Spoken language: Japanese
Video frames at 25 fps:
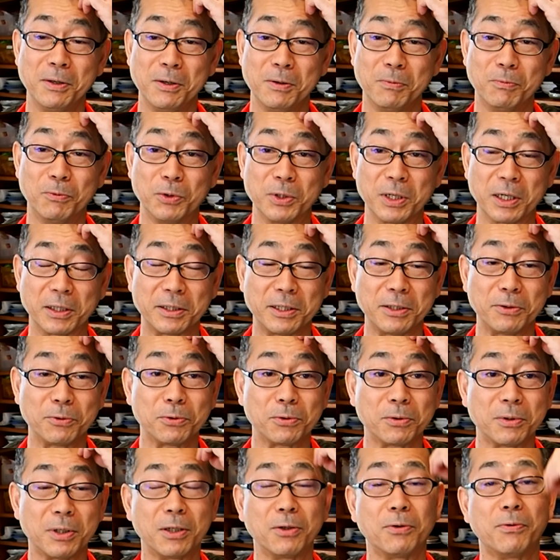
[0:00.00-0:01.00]
もうやってるこ
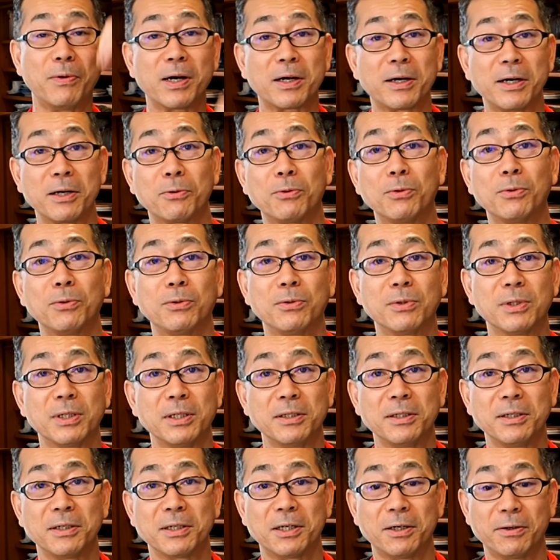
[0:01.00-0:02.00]
とはあの若い頃と全
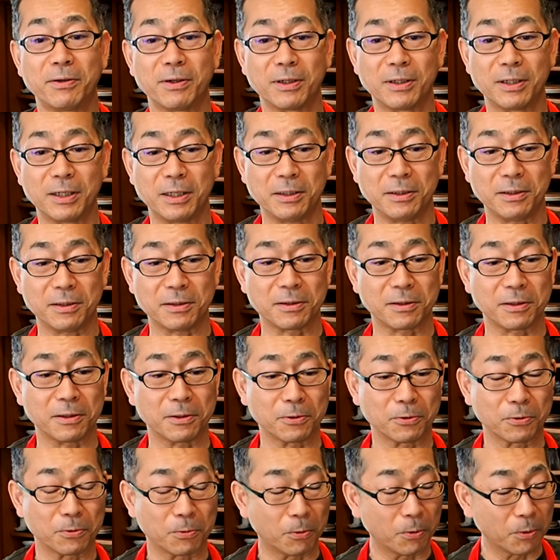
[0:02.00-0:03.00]
然変わらないんですけれ
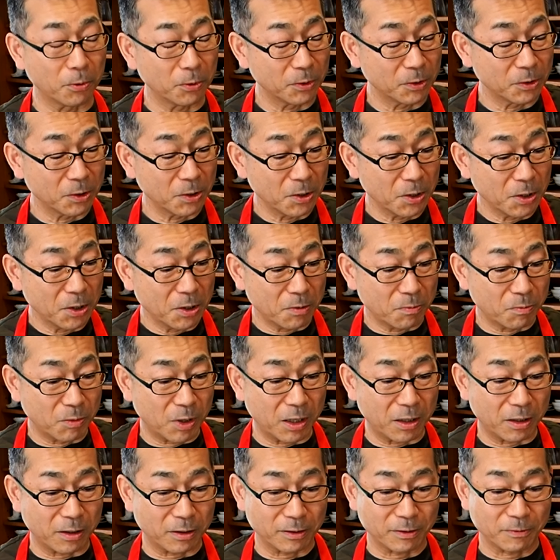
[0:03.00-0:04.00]
どもま
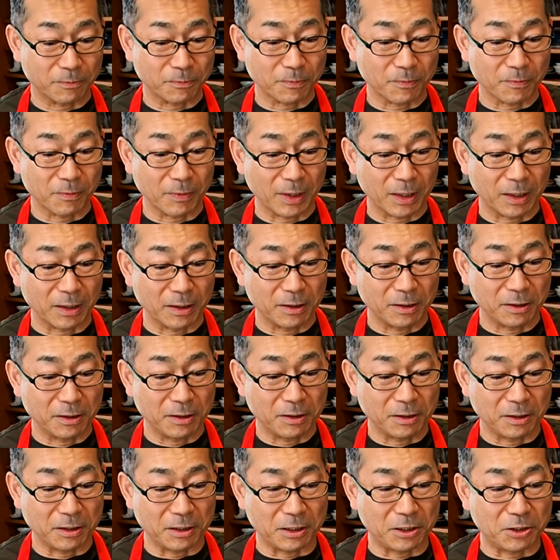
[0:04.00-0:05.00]
あ
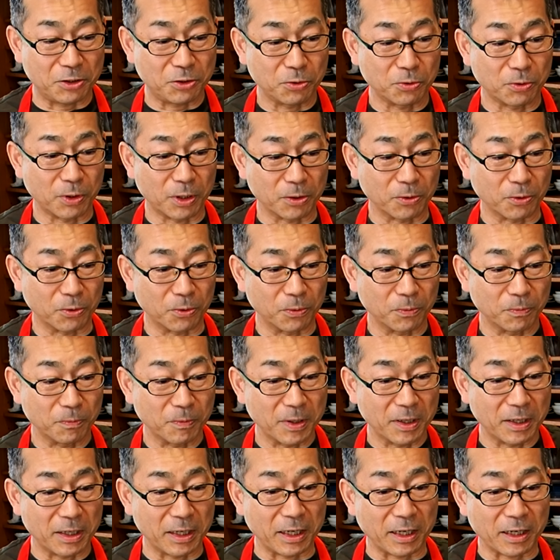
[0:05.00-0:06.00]
一応あの
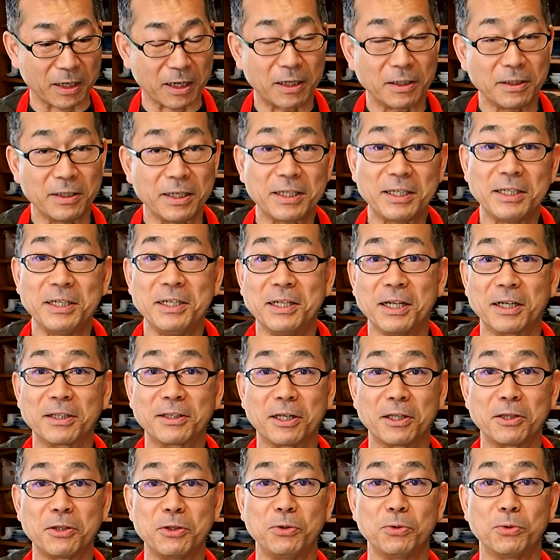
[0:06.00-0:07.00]
還暦になっ
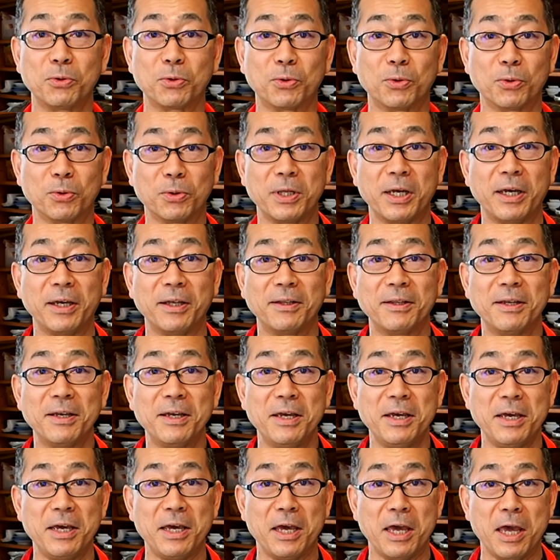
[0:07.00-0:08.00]
たっていうところで
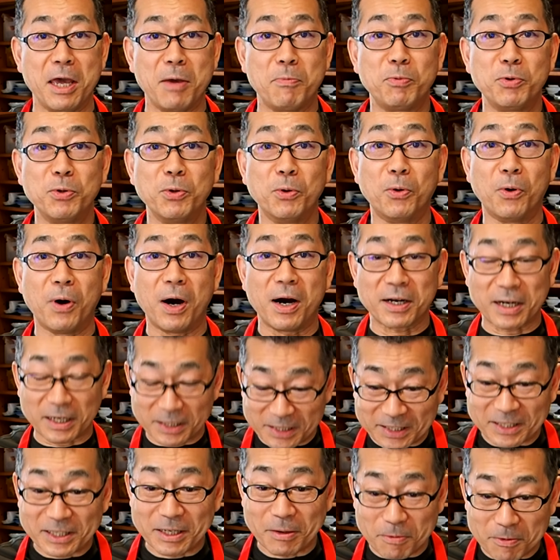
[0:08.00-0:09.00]
エプロンを赤
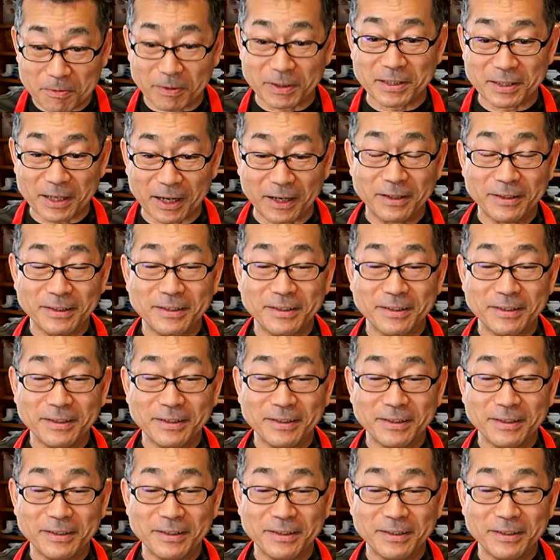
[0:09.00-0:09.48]
にしてみました、